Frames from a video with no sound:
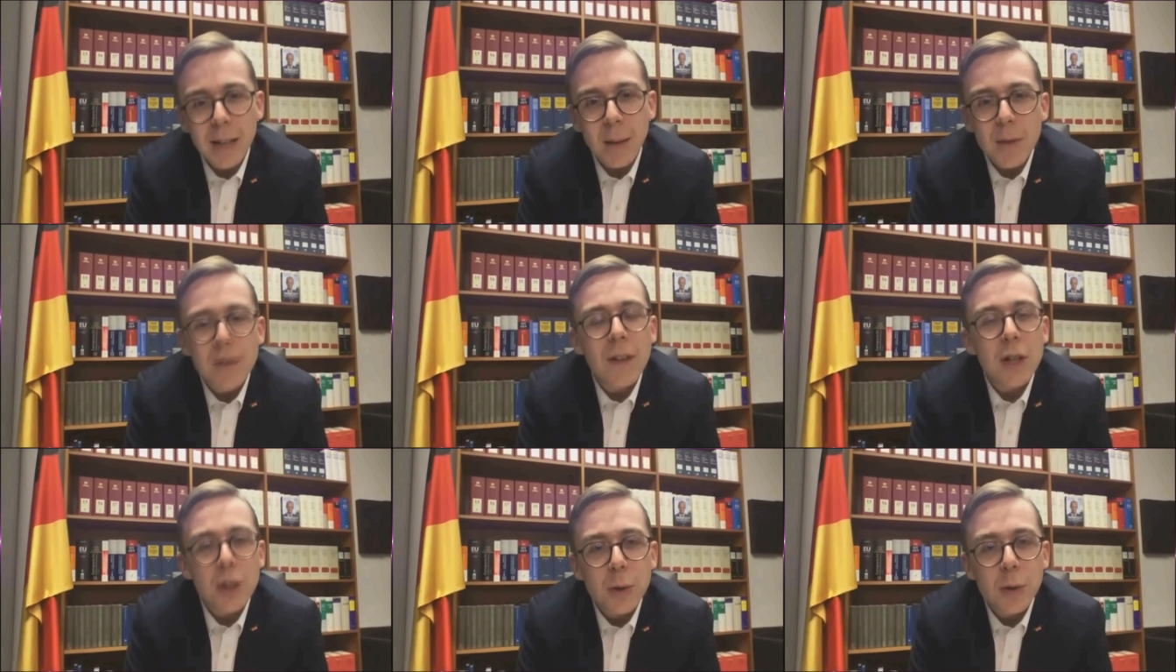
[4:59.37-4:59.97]
Da
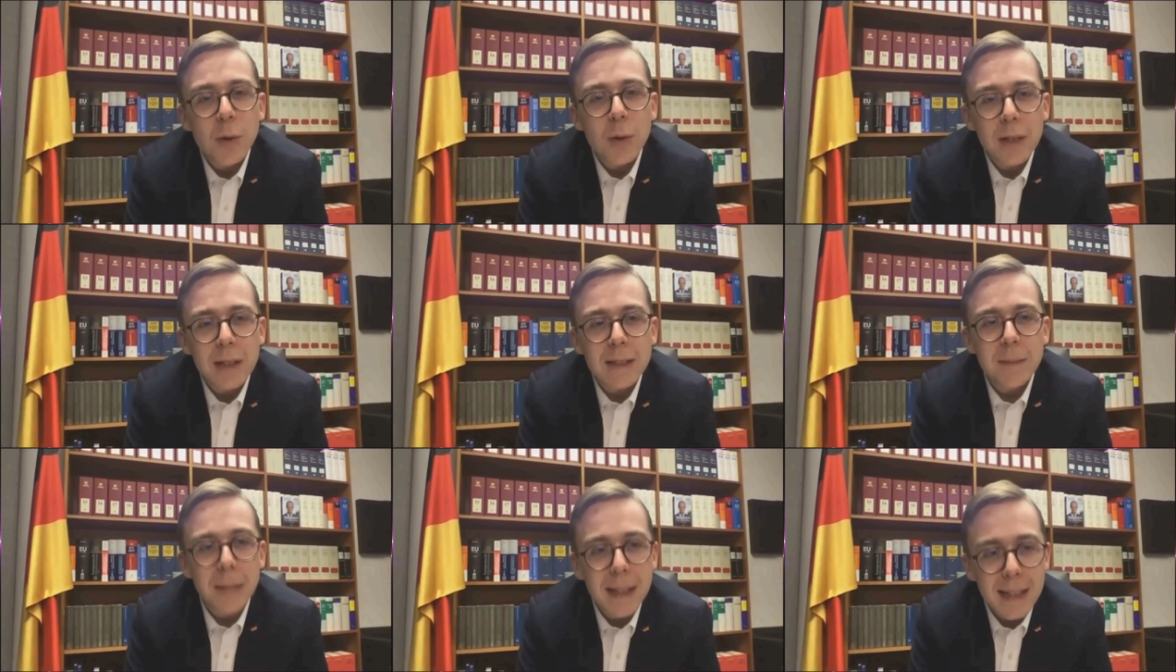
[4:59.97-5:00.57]
müssen wir schon gucken,
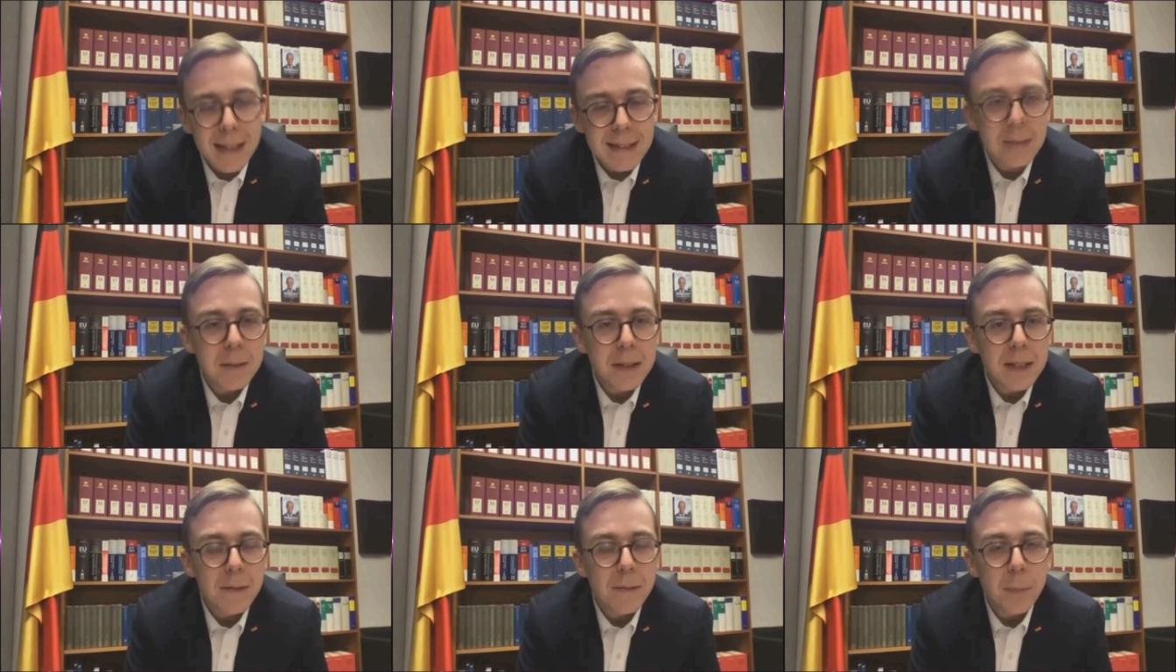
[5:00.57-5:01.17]
dass man das in
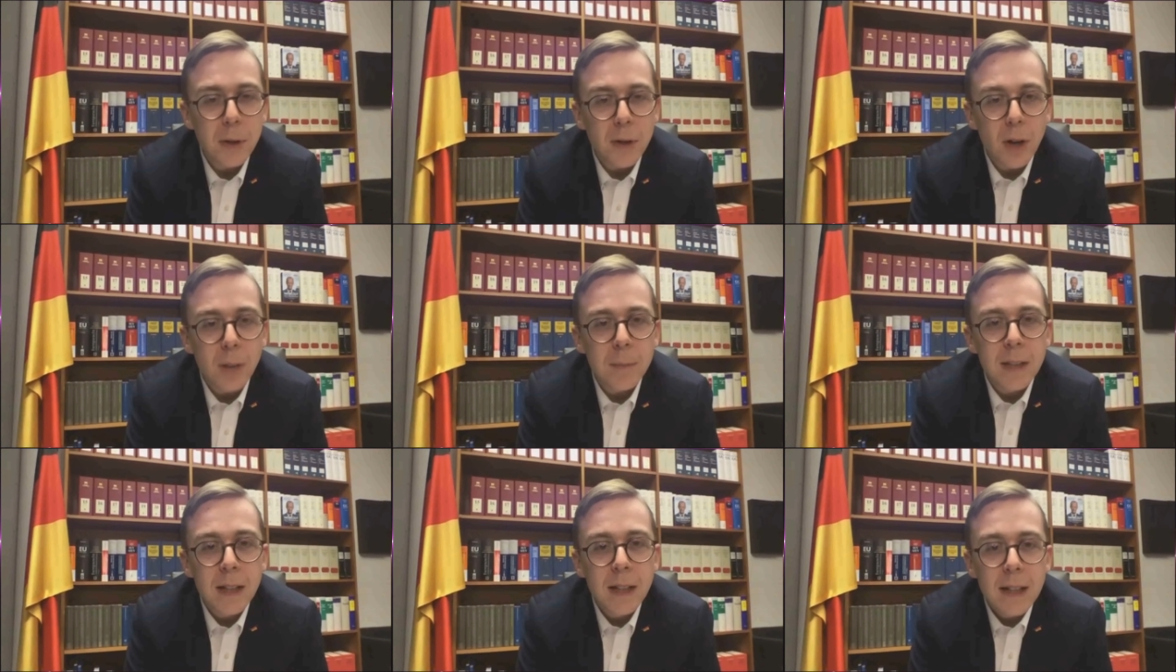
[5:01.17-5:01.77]
den Griff
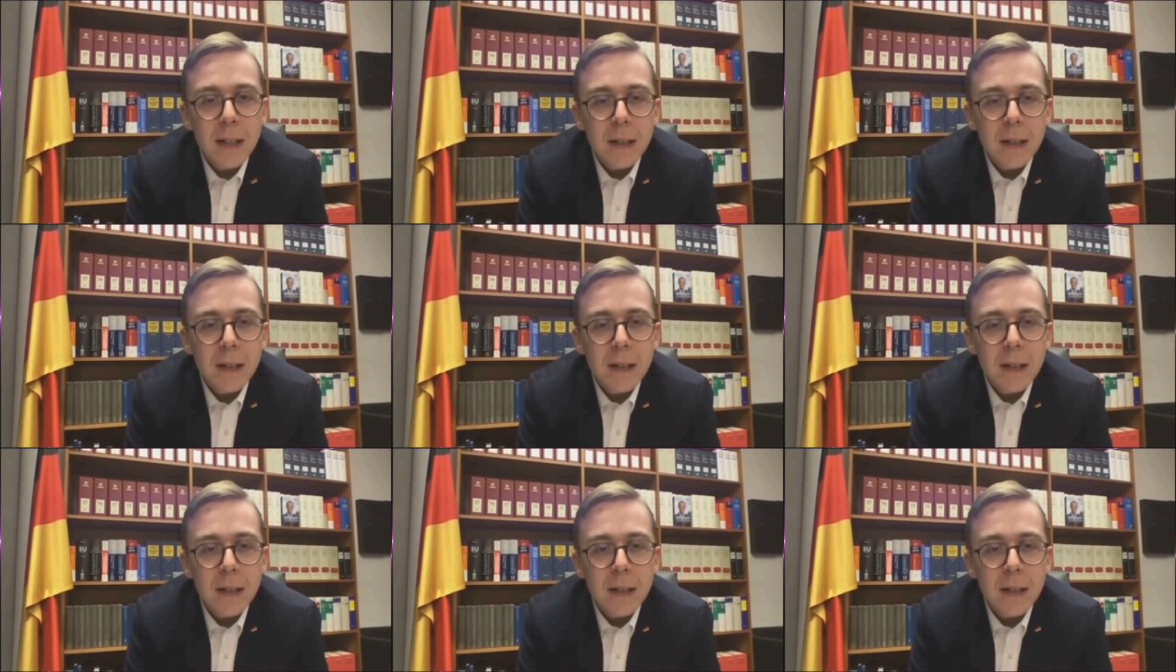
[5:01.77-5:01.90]
bekommt.